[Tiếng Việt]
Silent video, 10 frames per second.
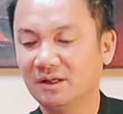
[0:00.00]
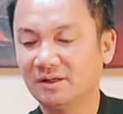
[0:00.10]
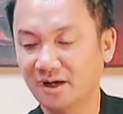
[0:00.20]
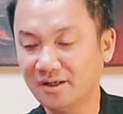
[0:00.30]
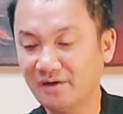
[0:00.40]

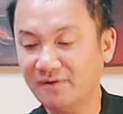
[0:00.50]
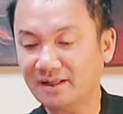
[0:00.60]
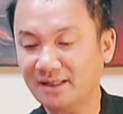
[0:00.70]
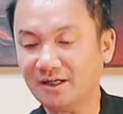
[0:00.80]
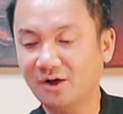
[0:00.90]
Nữ diễn
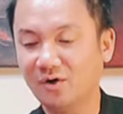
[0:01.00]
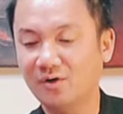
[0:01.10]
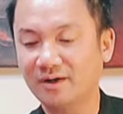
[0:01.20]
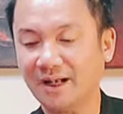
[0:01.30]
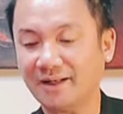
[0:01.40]
viên tiết
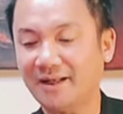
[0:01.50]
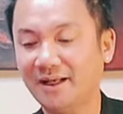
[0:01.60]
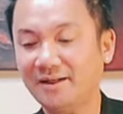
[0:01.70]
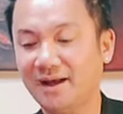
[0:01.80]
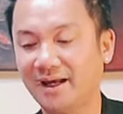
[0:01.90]
lộ cách đây
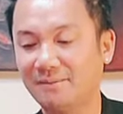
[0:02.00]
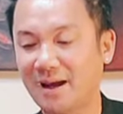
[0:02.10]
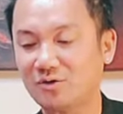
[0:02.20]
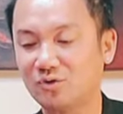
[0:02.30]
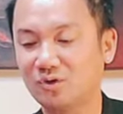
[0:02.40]
ít ngày
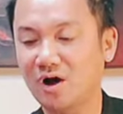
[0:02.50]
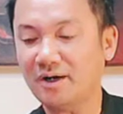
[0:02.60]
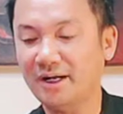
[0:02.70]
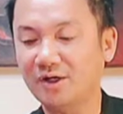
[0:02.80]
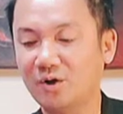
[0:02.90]
mẹ ruột có
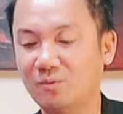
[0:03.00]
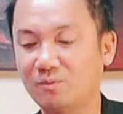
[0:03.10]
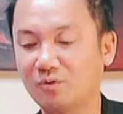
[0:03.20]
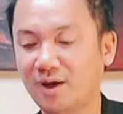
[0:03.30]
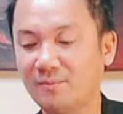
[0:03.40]
đi cùng
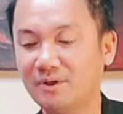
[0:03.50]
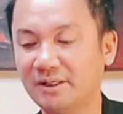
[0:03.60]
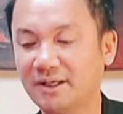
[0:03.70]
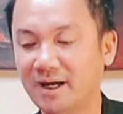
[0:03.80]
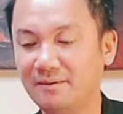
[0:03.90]
một nhóm
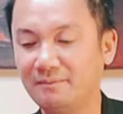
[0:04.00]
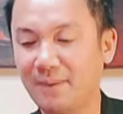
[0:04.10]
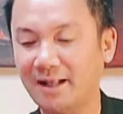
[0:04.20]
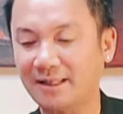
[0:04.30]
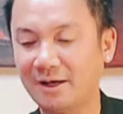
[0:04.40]
người đến
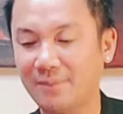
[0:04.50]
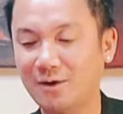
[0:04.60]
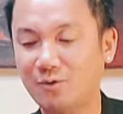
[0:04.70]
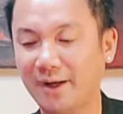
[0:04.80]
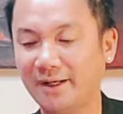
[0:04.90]
mang theo máy
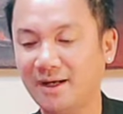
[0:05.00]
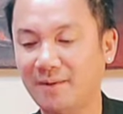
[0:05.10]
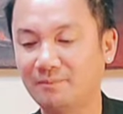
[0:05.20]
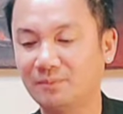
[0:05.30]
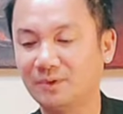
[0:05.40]
quay ghi
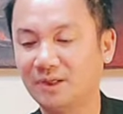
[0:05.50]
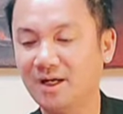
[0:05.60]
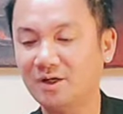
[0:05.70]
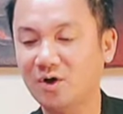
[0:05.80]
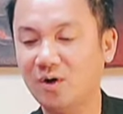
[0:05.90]
âm
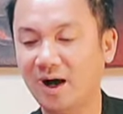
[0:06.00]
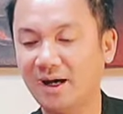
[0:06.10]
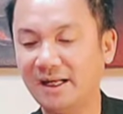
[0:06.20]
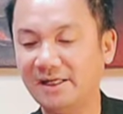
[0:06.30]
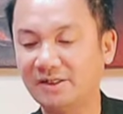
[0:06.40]
nên cô ở
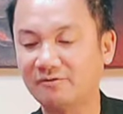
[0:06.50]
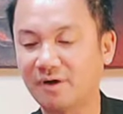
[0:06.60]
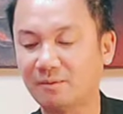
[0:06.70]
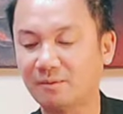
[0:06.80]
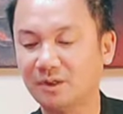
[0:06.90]
lì trong
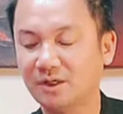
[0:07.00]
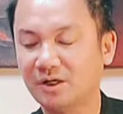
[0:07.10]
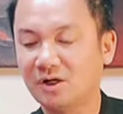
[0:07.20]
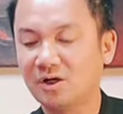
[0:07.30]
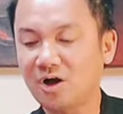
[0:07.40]
phòng,
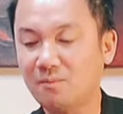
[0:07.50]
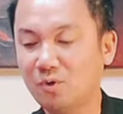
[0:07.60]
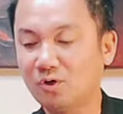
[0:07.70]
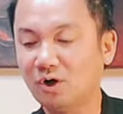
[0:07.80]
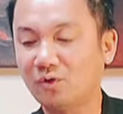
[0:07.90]
không
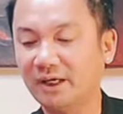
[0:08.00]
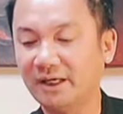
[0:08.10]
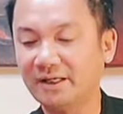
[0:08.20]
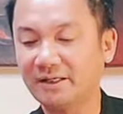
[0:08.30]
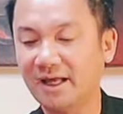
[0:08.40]
muốn lộ
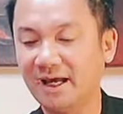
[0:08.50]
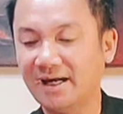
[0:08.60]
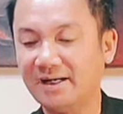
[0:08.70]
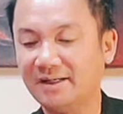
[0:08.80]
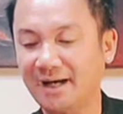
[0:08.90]
diện
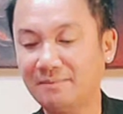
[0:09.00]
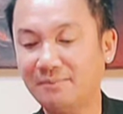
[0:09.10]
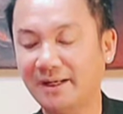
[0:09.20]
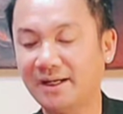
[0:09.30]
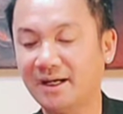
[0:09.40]
để tránh
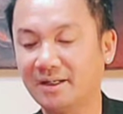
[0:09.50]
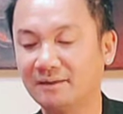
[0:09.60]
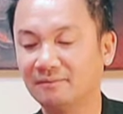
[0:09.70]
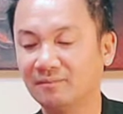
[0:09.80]
bị ghi hình.